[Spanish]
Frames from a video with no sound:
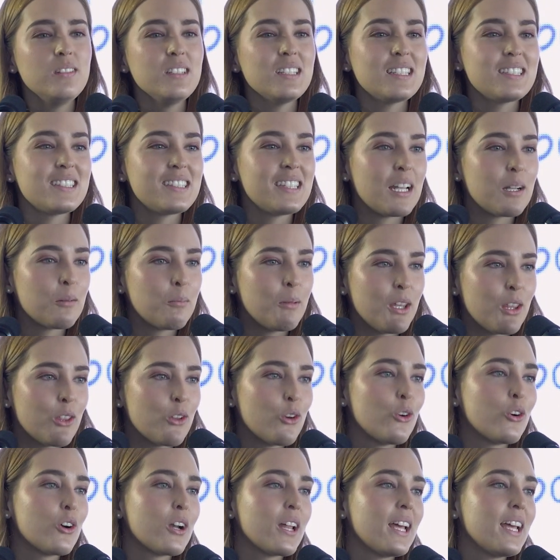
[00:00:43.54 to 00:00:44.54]

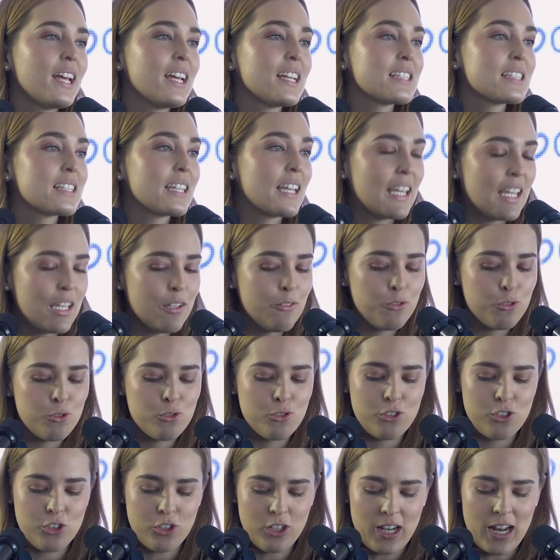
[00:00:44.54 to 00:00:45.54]
servidores y
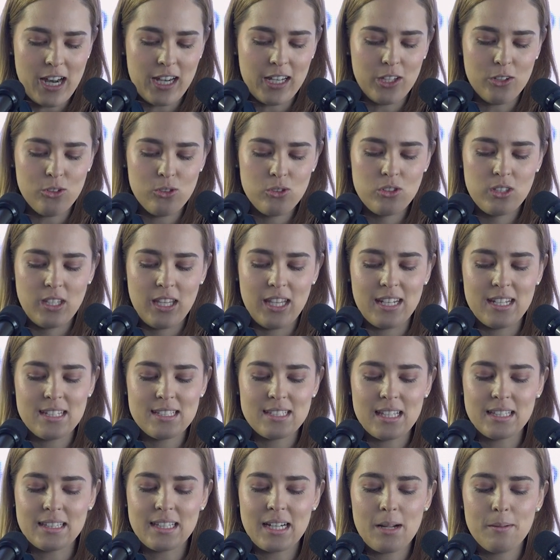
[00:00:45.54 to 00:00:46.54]
funcionarios,
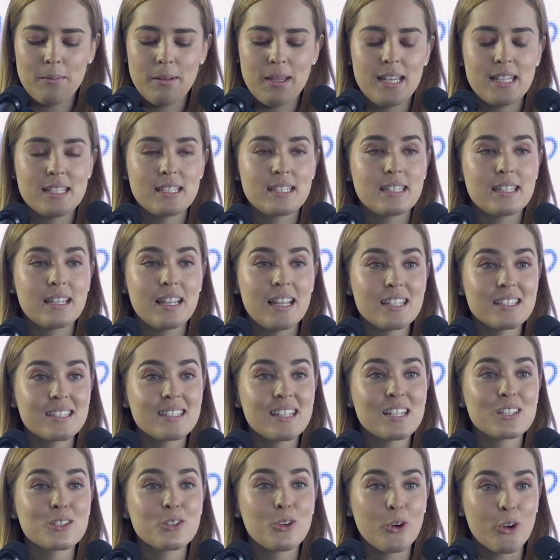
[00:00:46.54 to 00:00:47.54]
quienes a través de
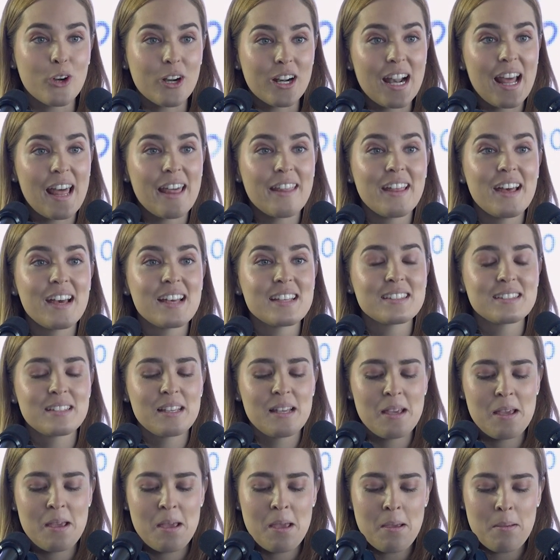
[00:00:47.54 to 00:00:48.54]
estas jornadas
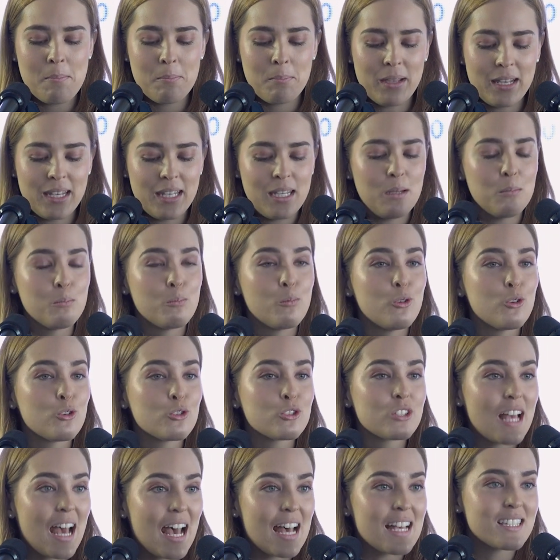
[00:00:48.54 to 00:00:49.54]

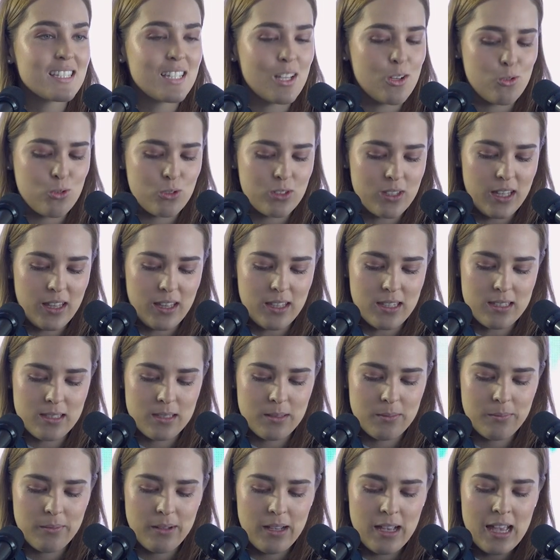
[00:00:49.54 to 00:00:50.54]
venimos hacia
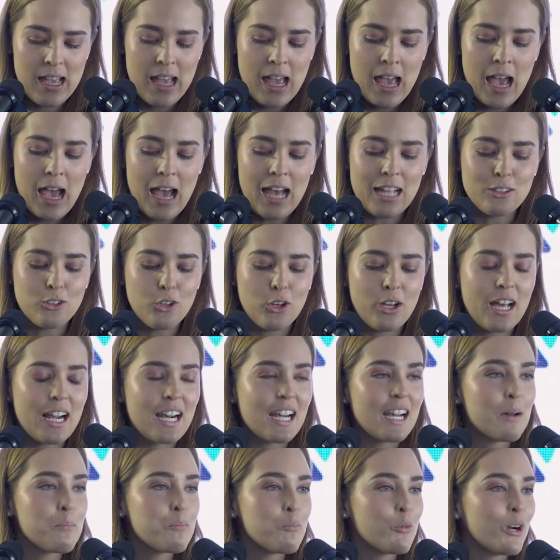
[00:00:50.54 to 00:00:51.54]
ustedes, a tocar
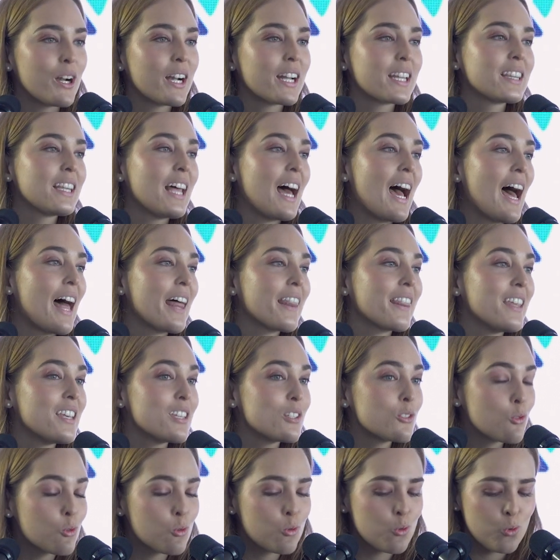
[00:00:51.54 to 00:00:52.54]
la puerta de
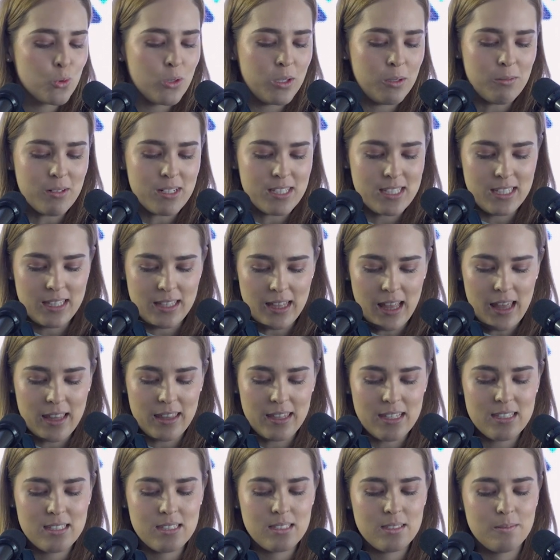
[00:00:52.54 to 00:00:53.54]
sus
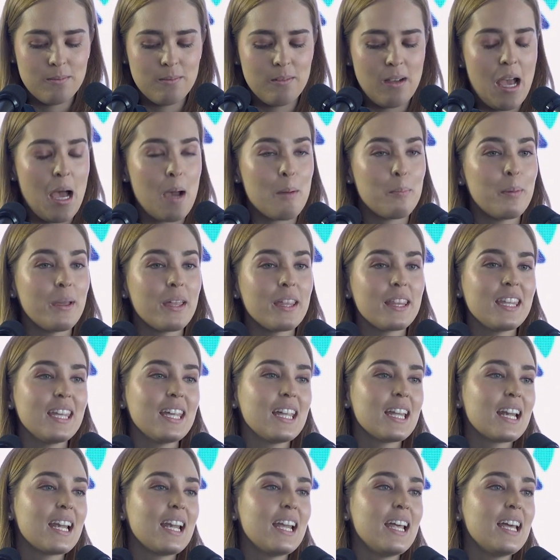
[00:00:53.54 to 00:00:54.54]
universidades, a
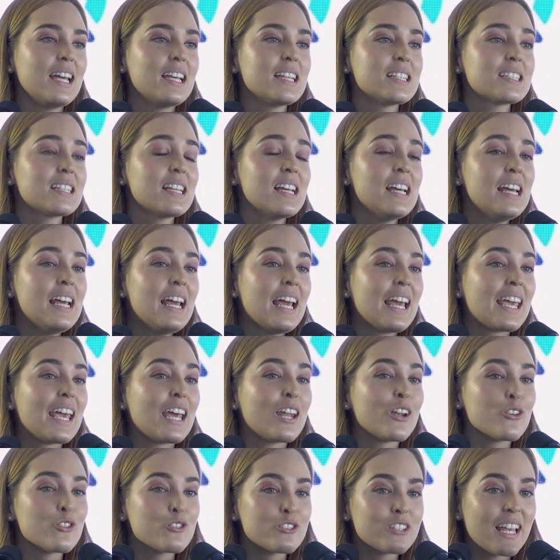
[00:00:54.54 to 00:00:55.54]
pedirles que
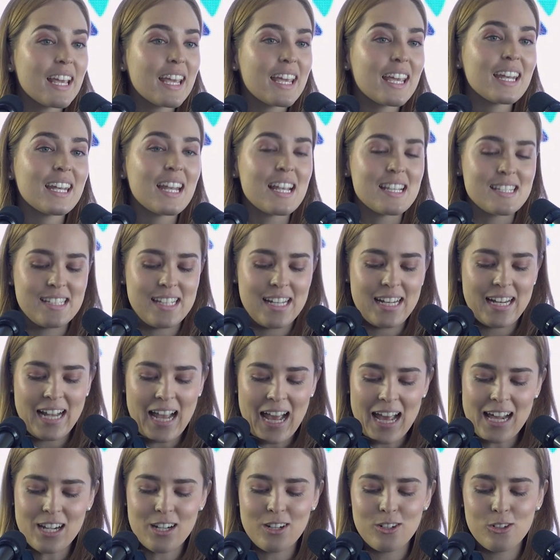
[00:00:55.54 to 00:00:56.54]
nos dejen
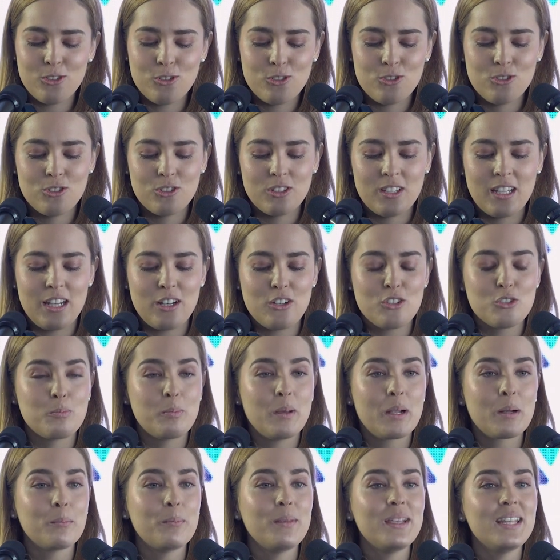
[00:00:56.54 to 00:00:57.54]
acercarnos, que nos
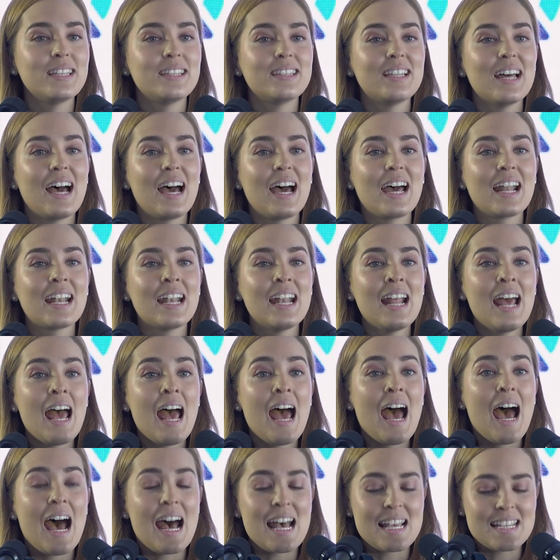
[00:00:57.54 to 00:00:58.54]
permitan
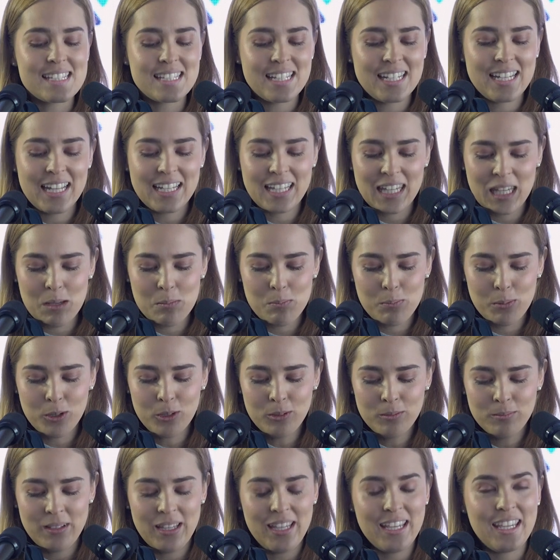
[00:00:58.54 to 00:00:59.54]
hacer equipo
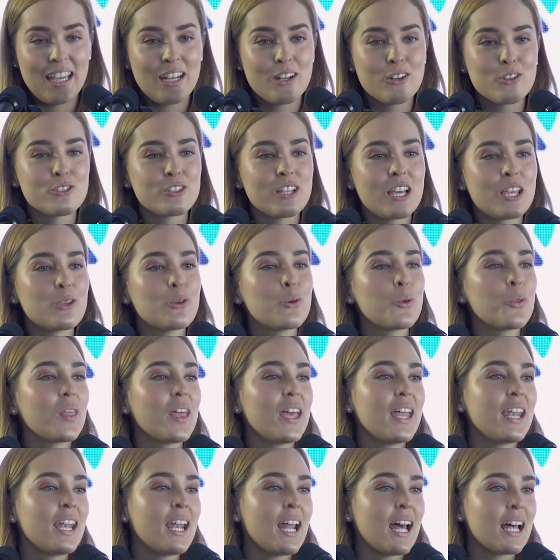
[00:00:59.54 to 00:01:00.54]
y que nos
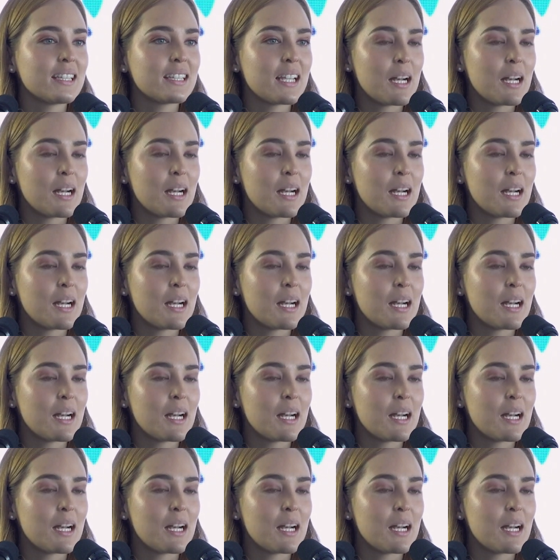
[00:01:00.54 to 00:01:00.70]
ayuden a